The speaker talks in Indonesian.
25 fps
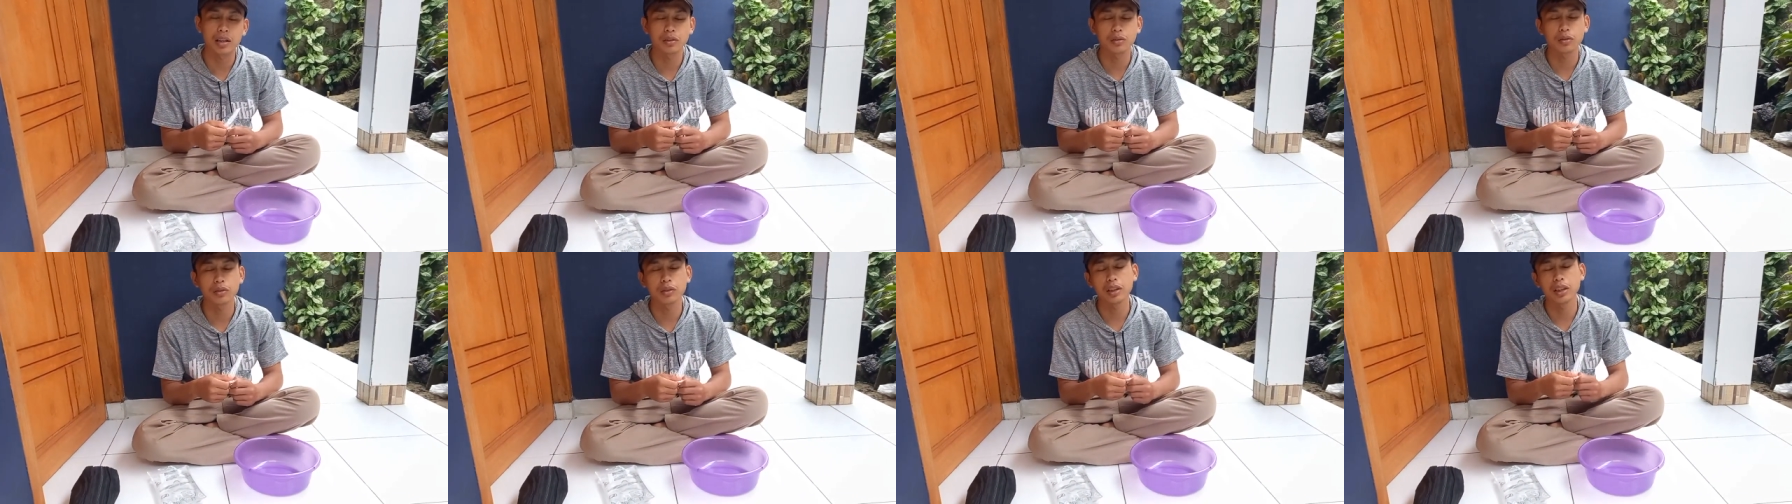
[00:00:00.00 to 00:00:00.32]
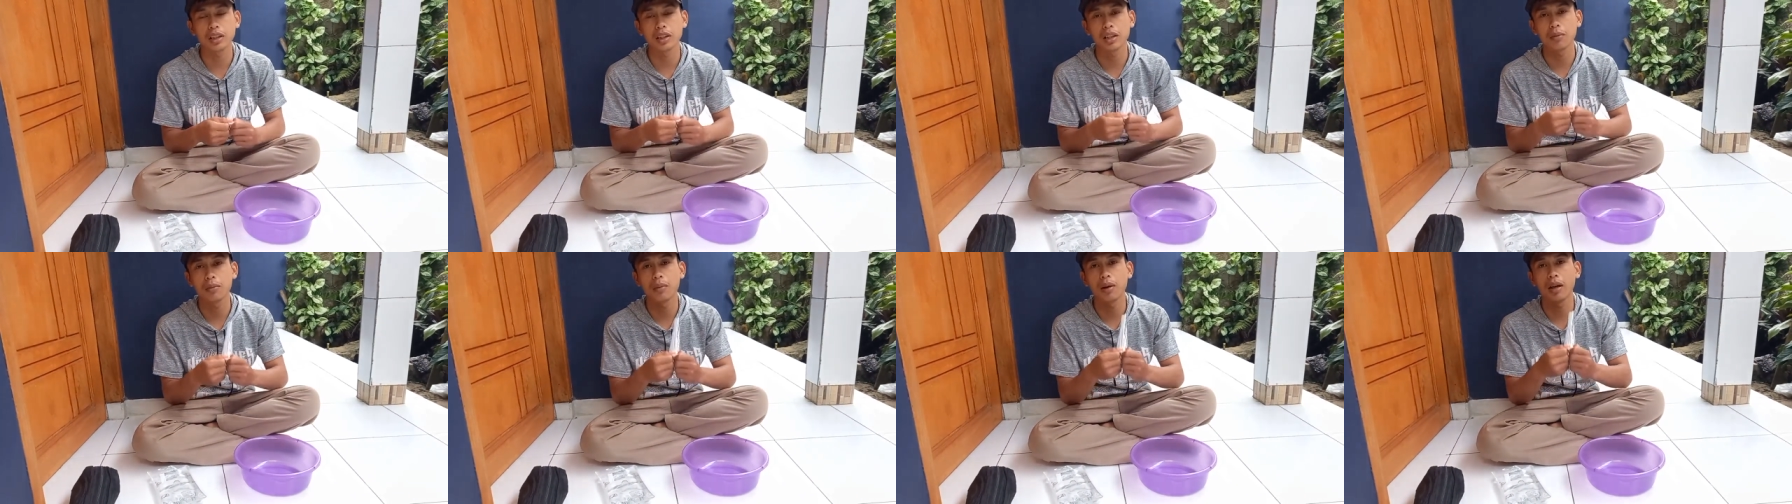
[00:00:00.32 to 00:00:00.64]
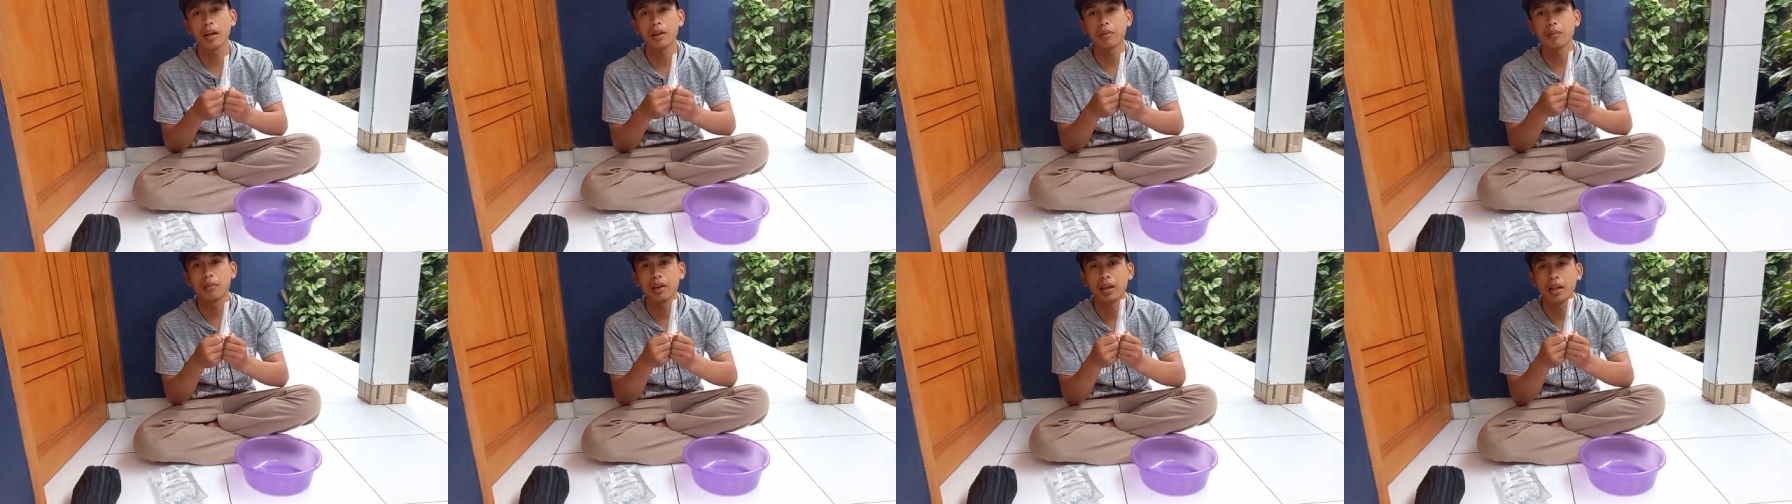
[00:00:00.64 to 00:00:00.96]
langsung saja
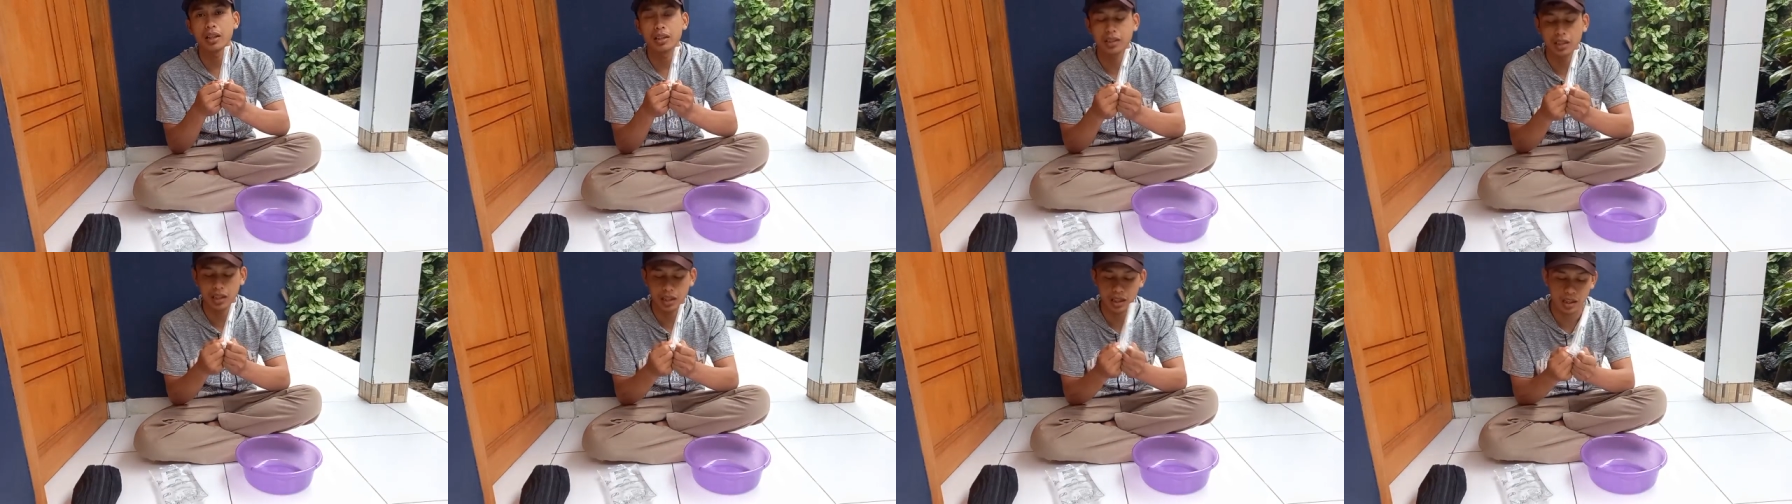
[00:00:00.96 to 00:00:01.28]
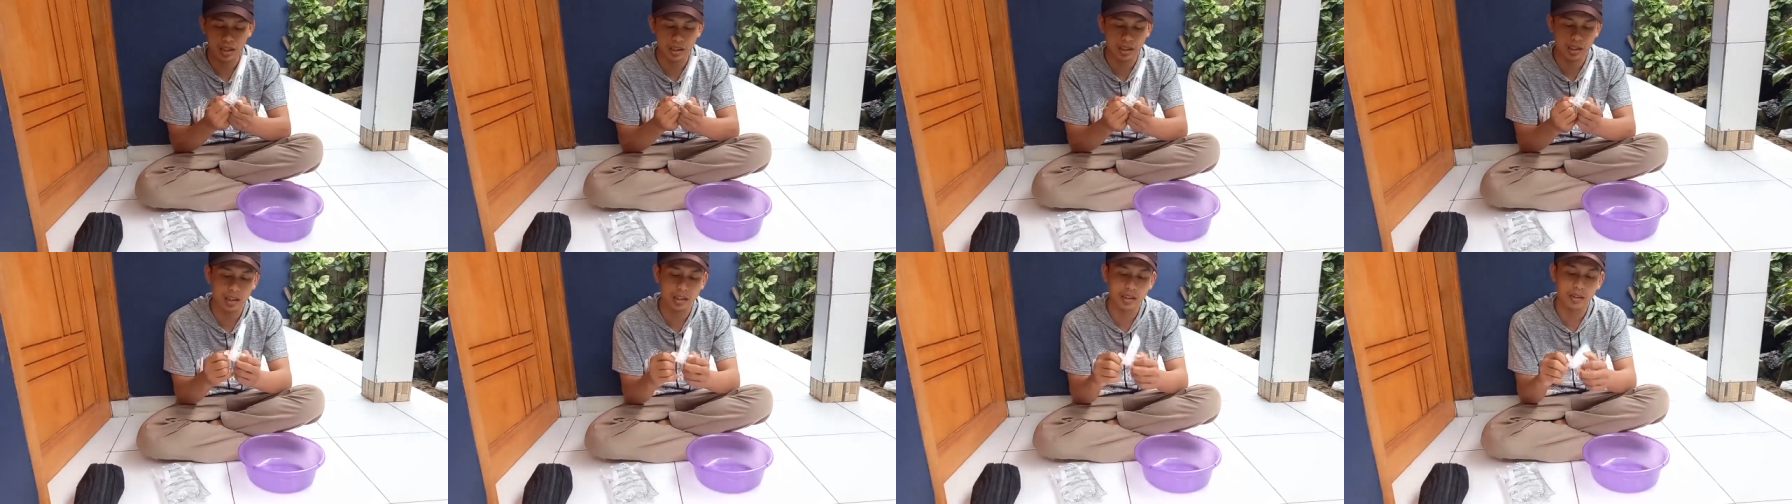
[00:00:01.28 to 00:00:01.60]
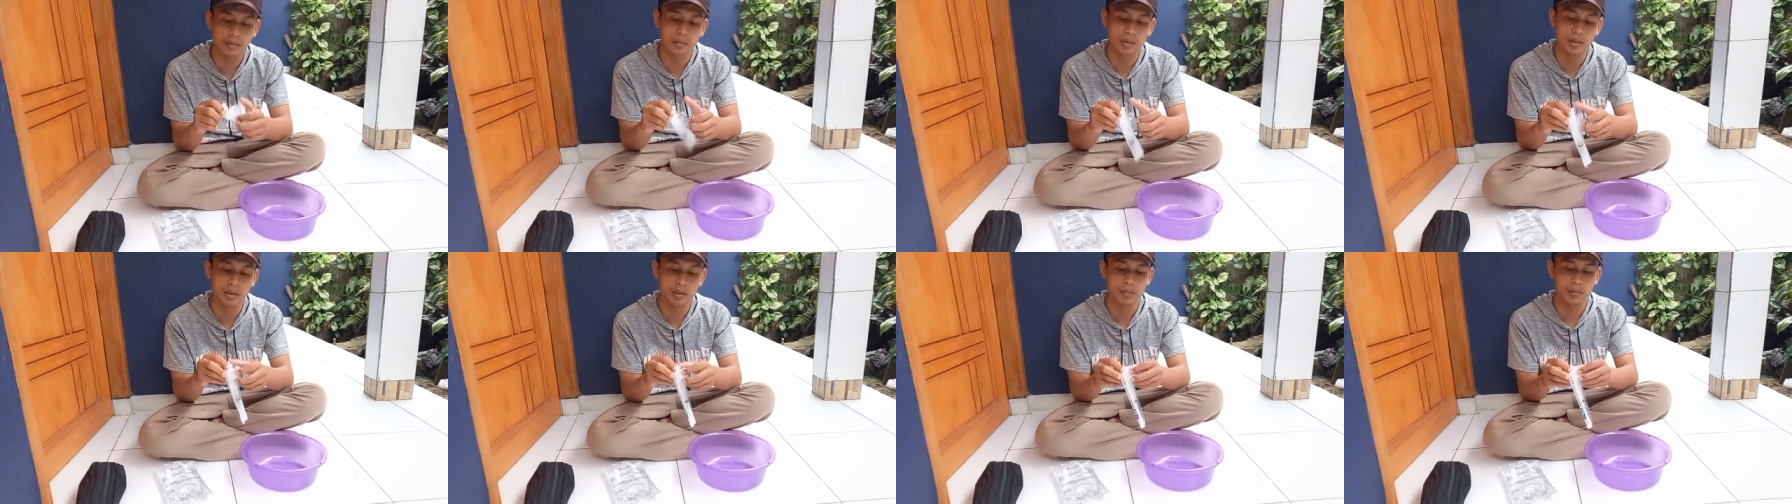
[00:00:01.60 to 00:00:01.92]
bagaimana caranya
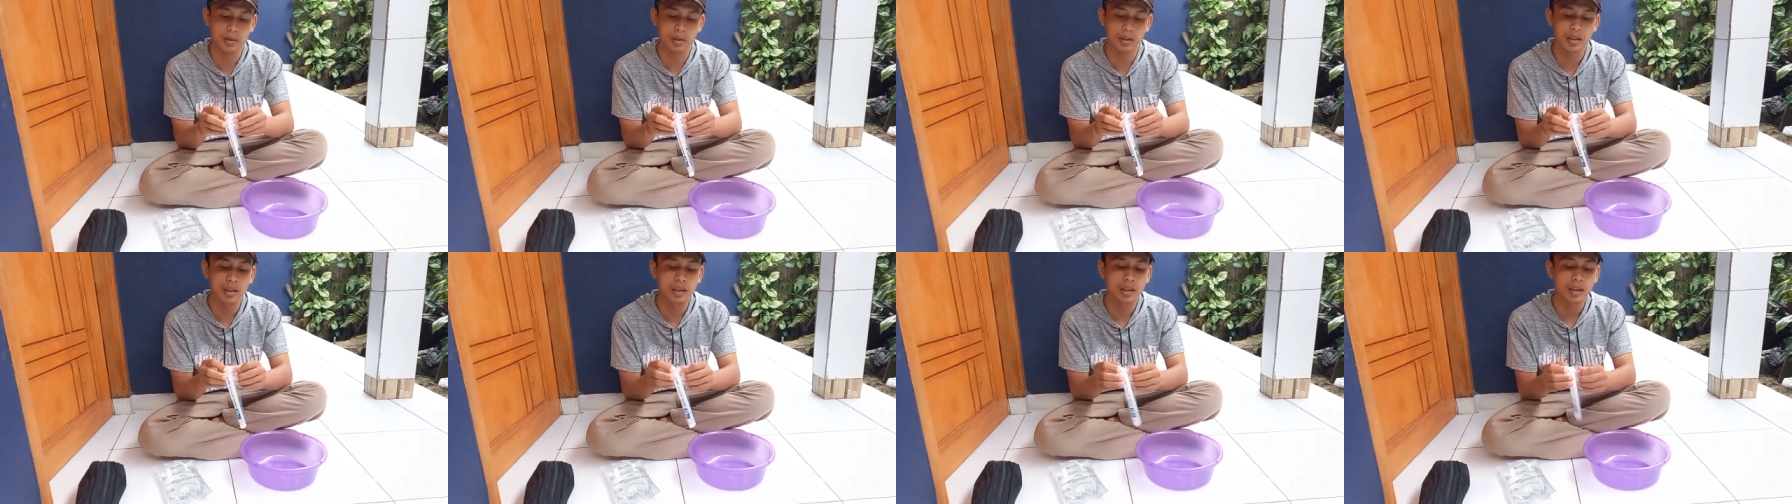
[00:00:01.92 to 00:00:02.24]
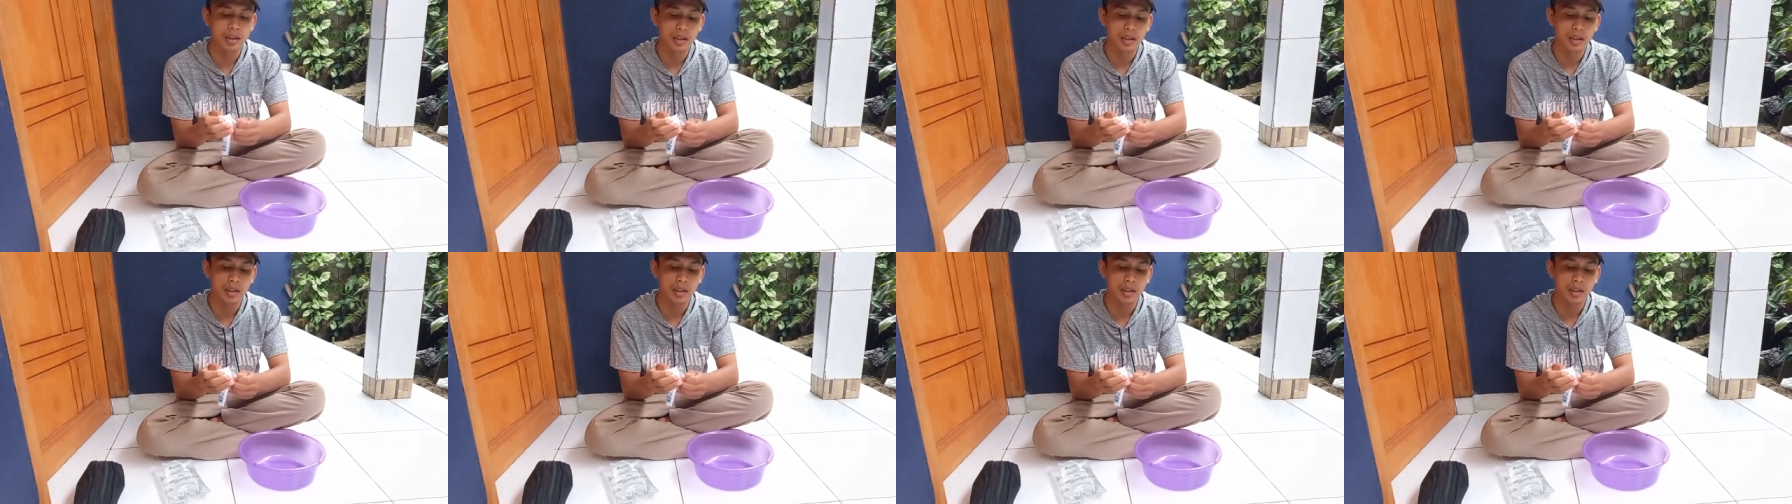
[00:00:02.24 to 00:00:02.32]
teman-teman